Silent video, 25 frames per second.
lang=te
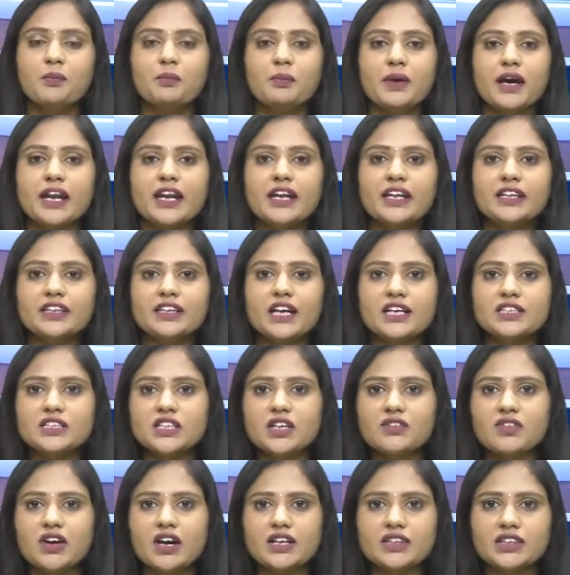మరిన్ని తాజా
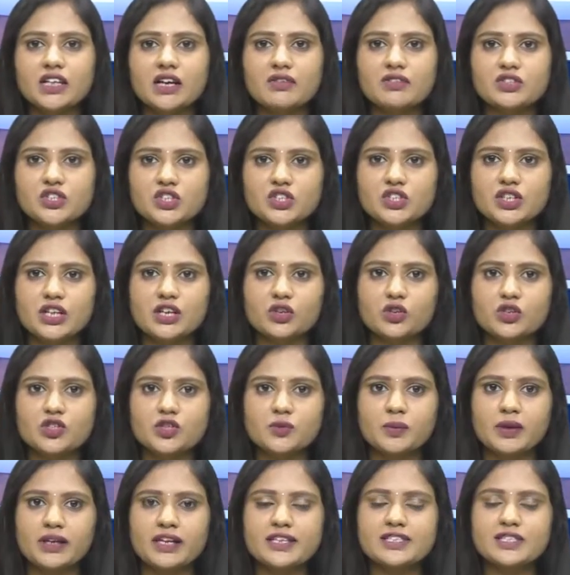వార్తా విశేషాల
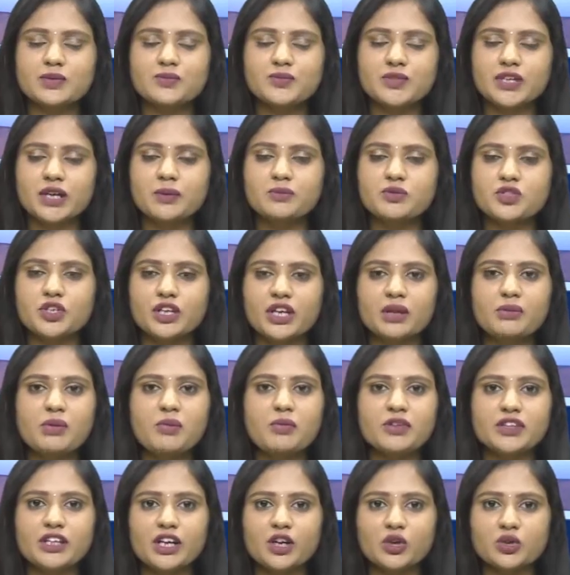కోసం సబ్స్క్రైబ్ చేయండి మీ
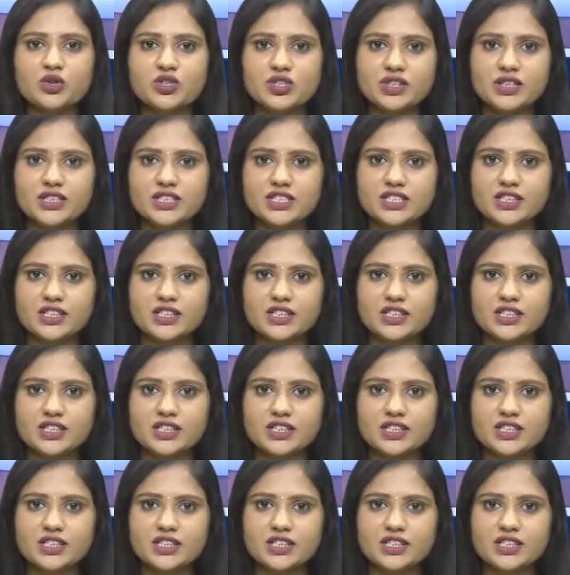మిత్రులకు షేర్